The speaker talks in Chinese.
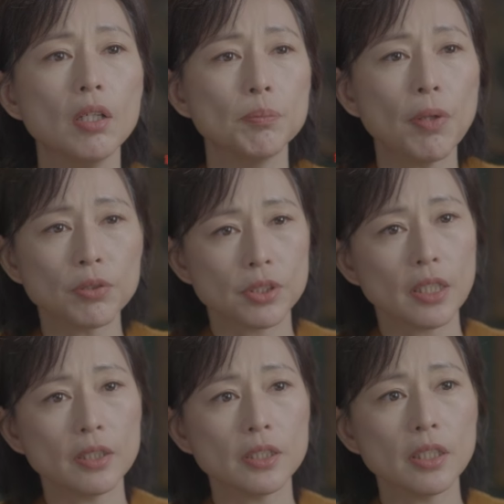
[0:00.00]
报纸
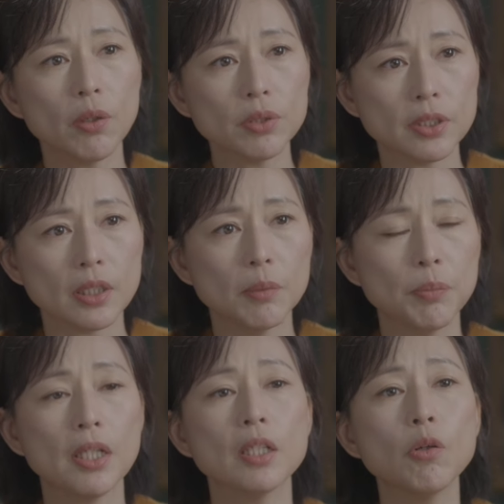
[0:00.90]
上的消息，
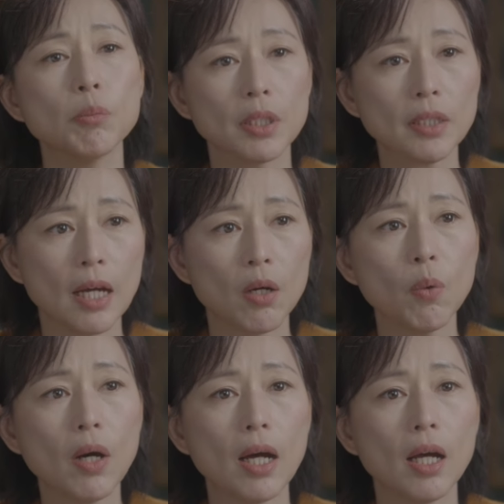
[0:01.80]
别人跟我们的谈
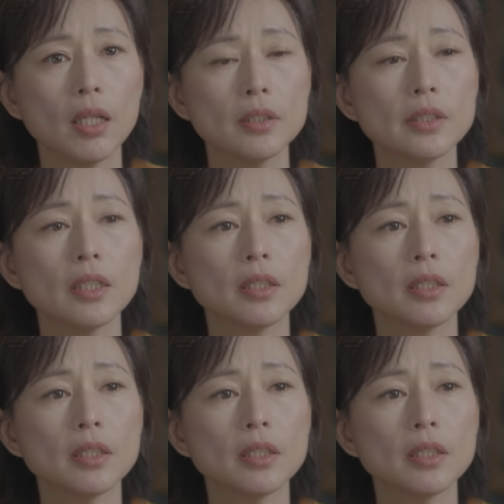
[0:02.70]
话，见